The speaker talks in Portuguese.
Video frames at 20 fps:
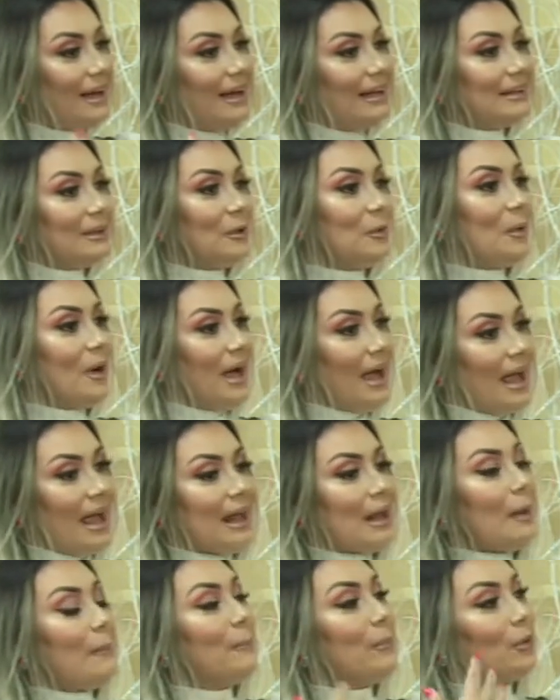Então,
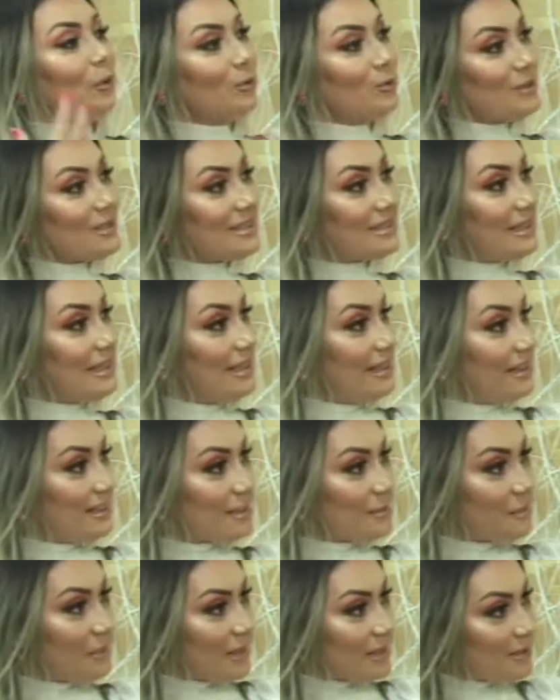ela produzia
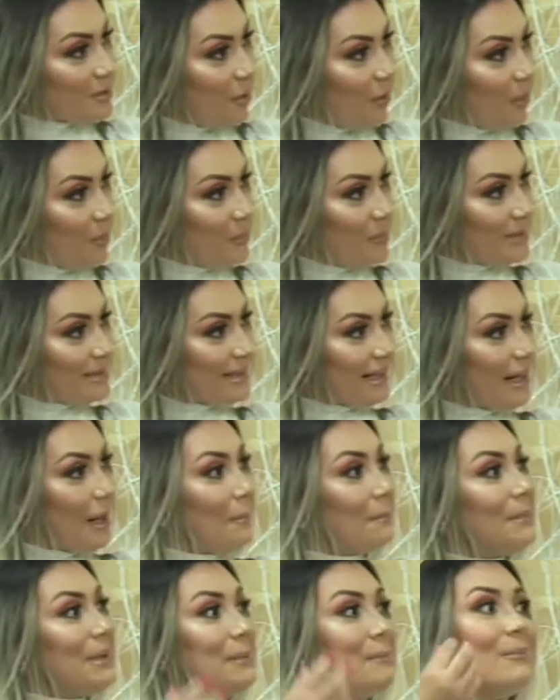as minhas roupas, ela
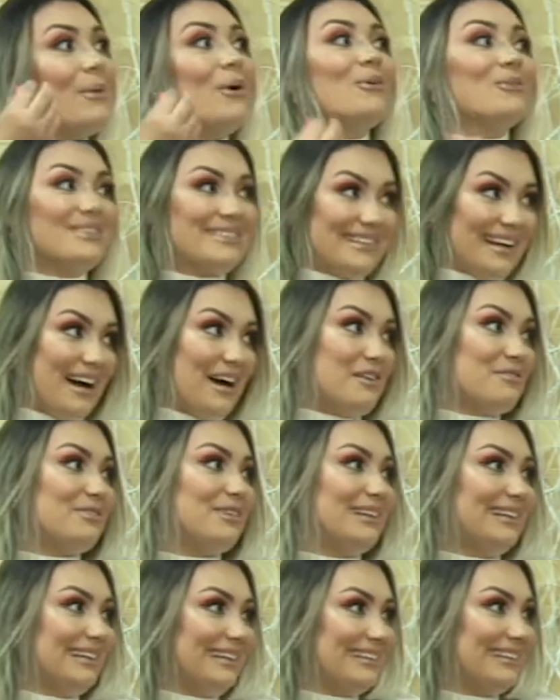me montava
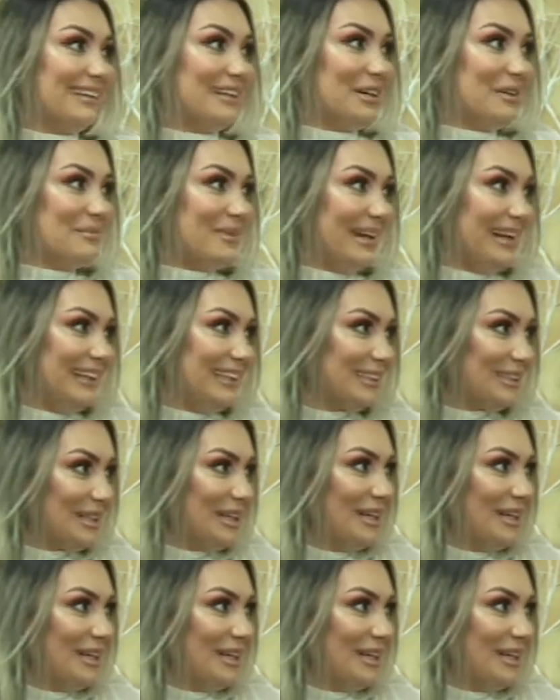literalmente,